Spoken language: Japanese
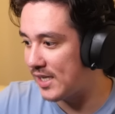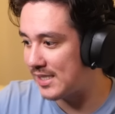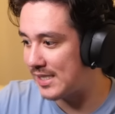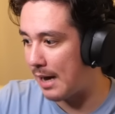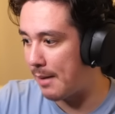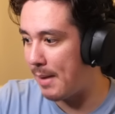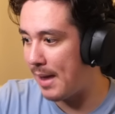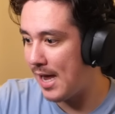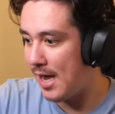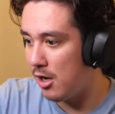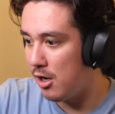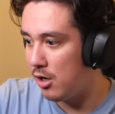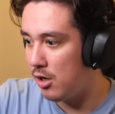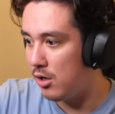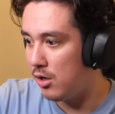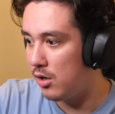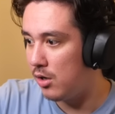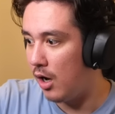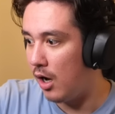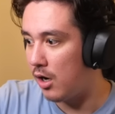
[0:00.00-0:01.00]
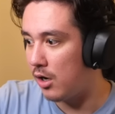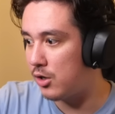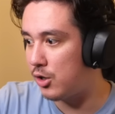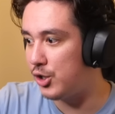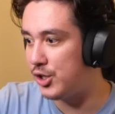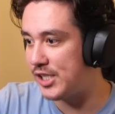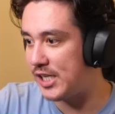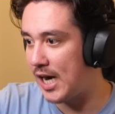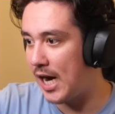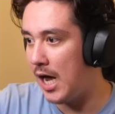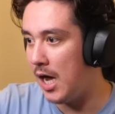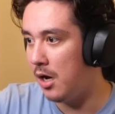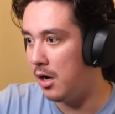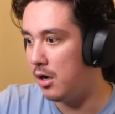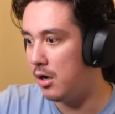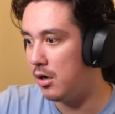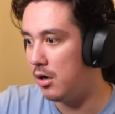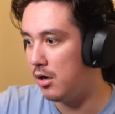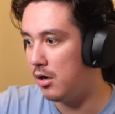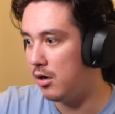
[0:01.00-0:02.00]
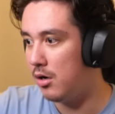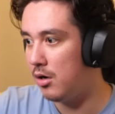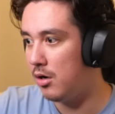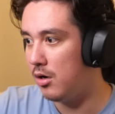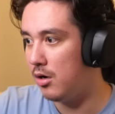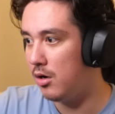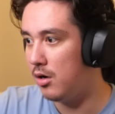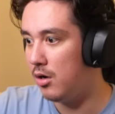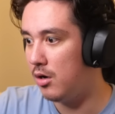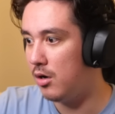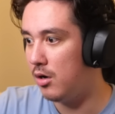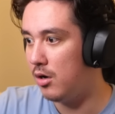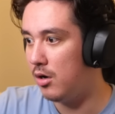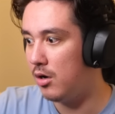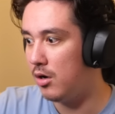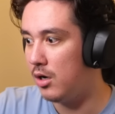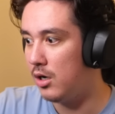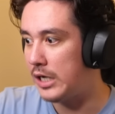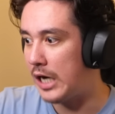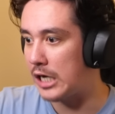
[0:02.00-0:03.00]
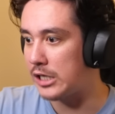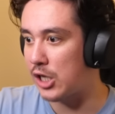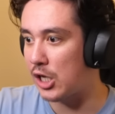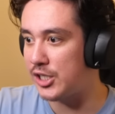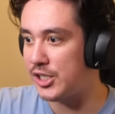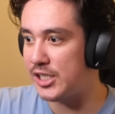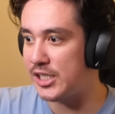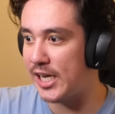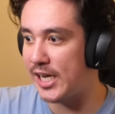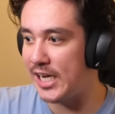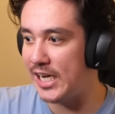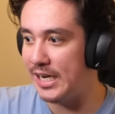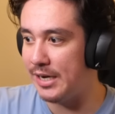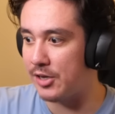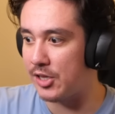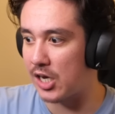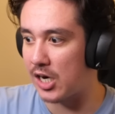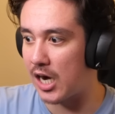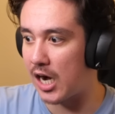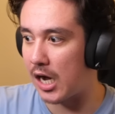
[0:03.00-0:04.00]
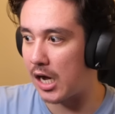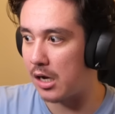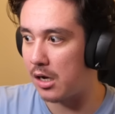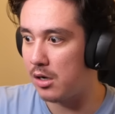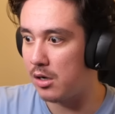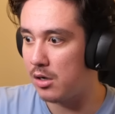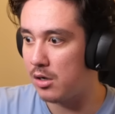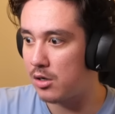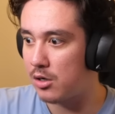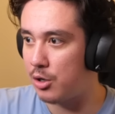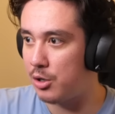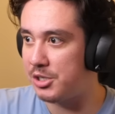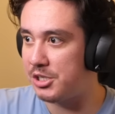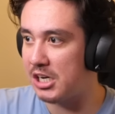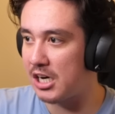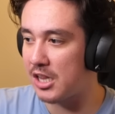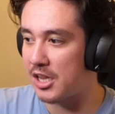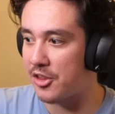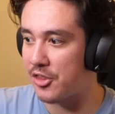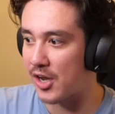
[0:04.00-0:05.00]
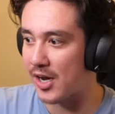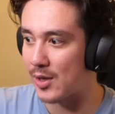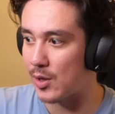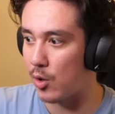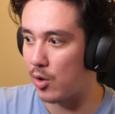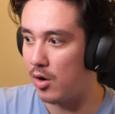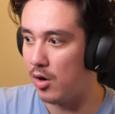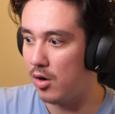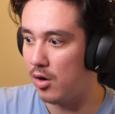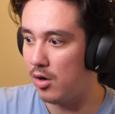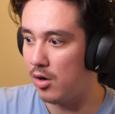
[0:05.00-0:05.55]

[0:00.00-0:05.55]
れサメクジラ形的にはなんかクジラなんだけど